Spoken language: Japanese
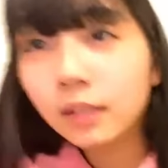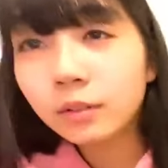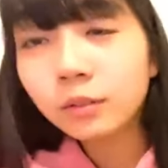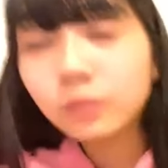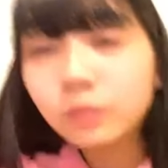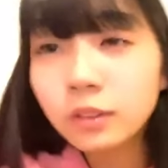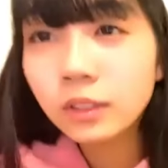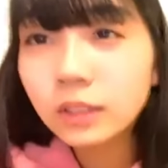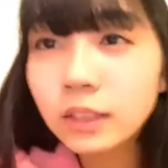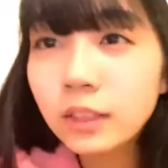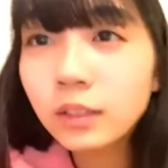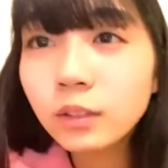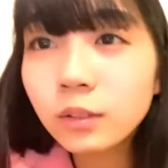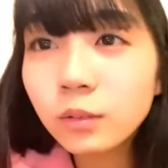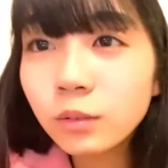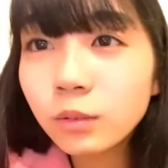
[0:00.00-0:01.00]
が本当
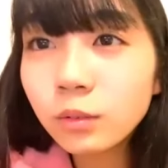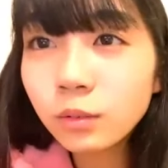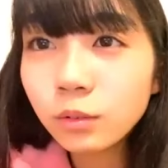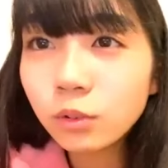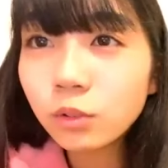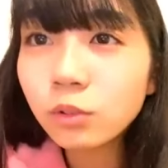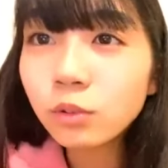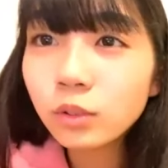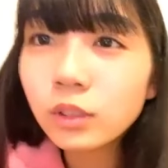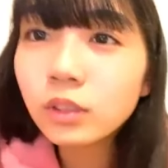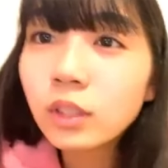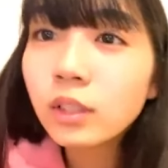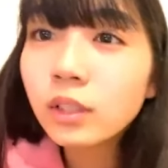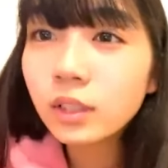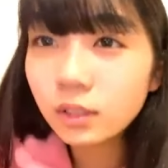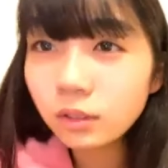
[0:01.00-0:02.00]
に憂鬱
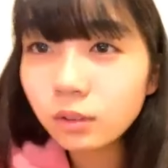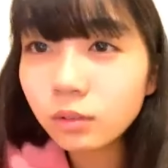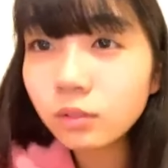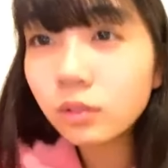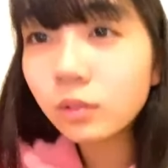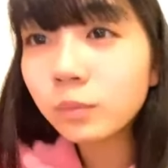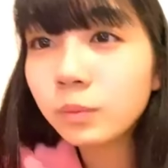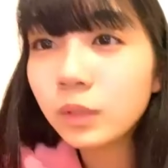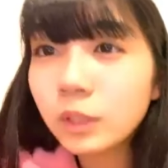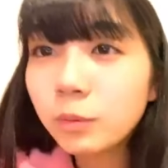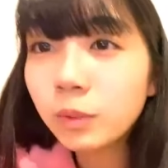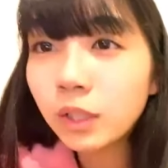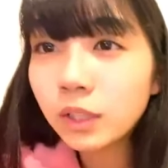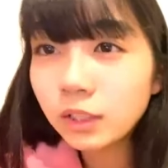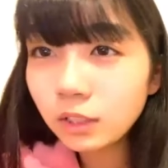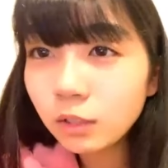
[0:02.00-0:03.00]
なんですよまあで
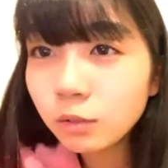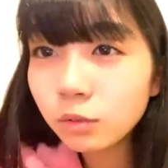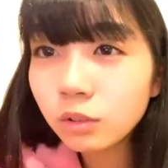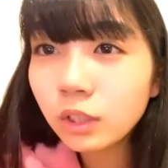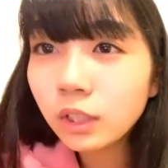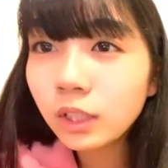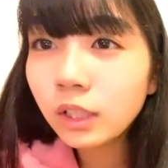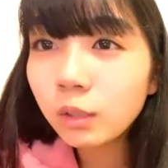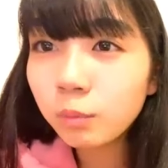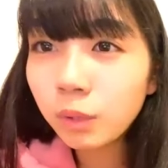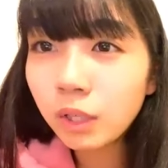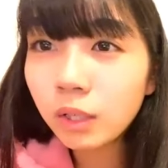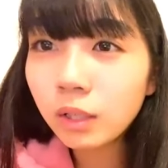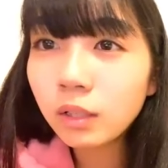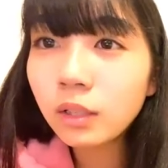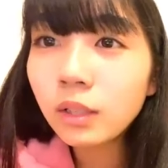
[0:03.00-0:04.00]
も明日を乗り切れ
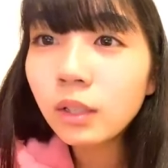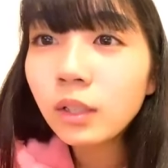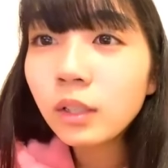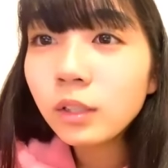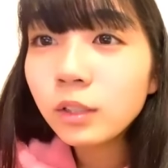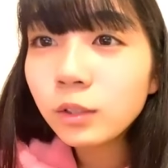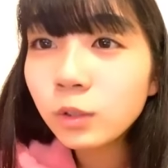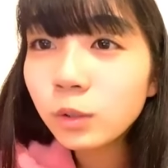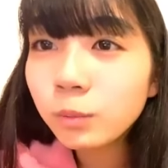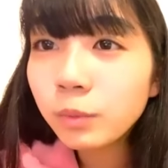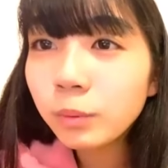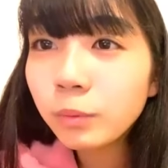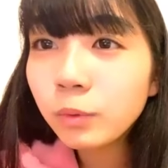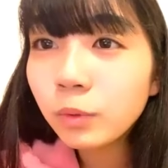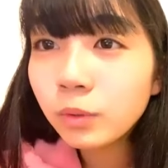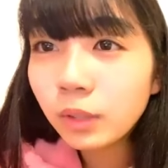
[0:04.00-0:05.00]
ば塩味
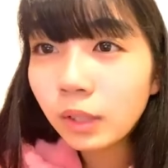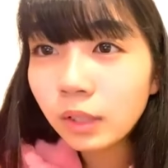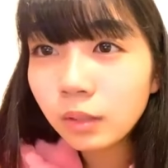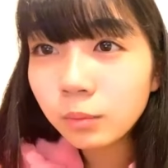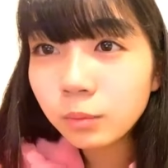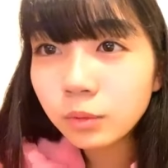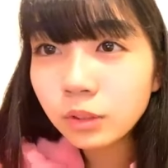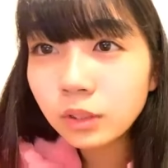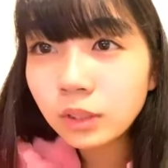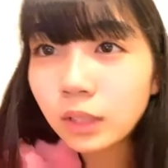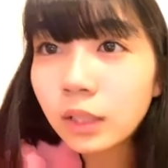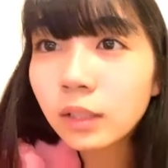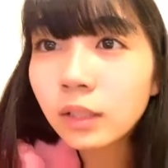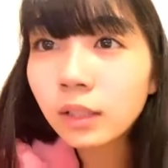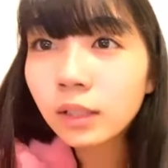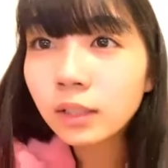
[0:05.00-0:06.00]
もう何でもいい
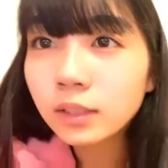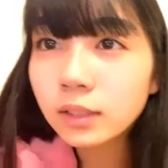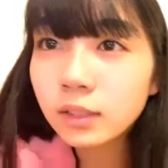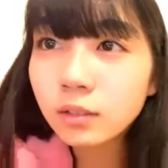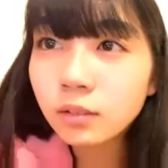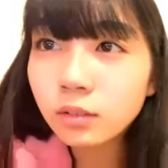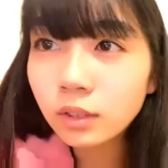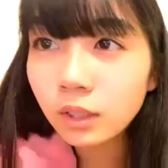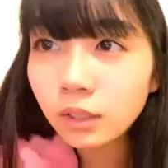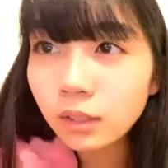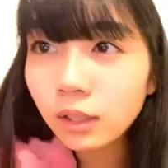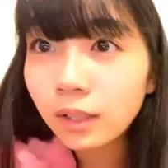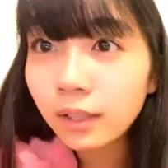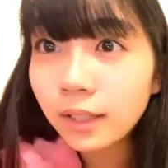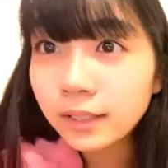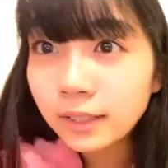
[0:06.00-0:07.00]
やって感じなので
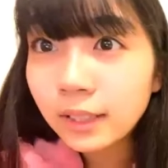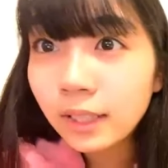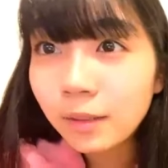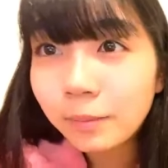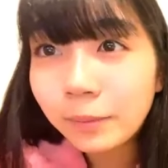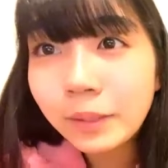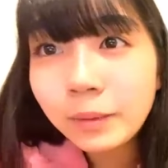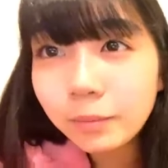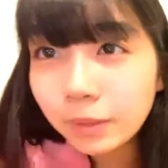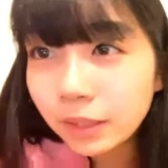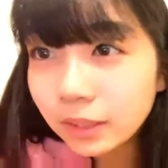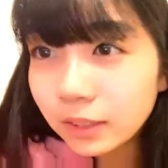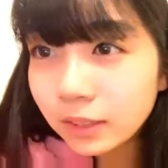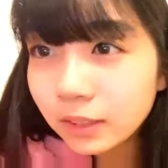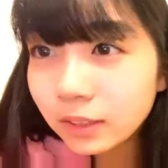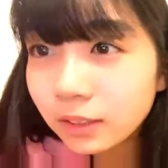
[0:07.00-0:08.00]
明日頑張りま
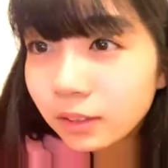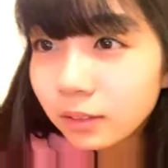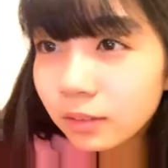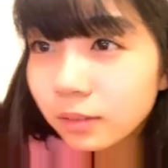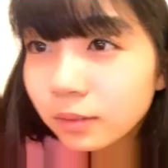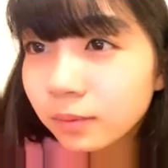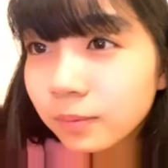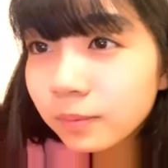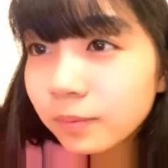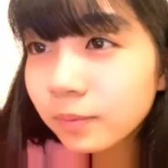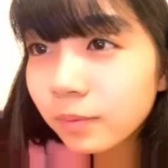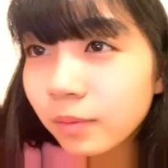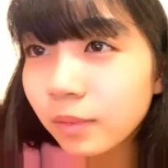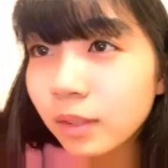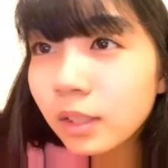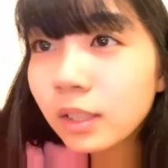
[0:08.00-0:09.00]
す
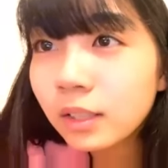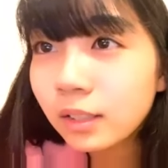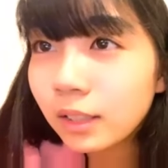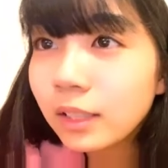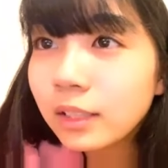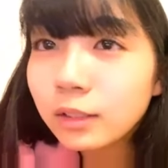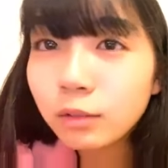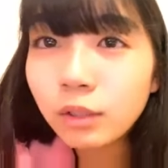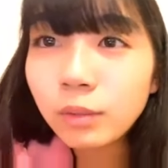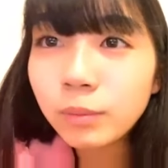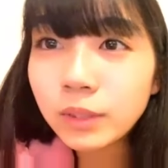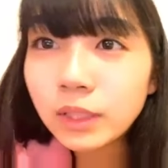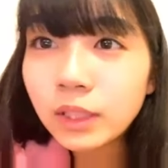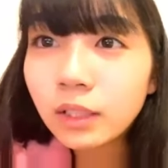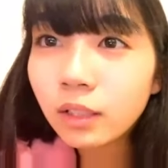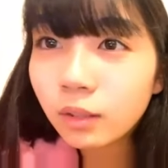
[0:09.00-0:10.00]
何とは言いま
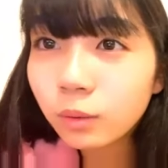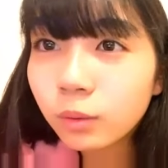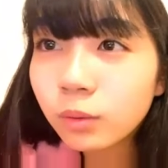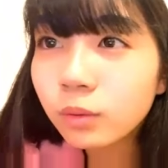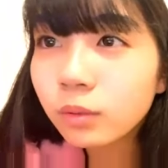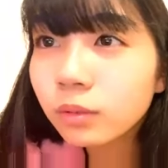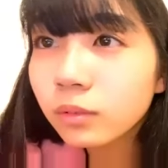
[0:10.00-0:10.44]
せんけど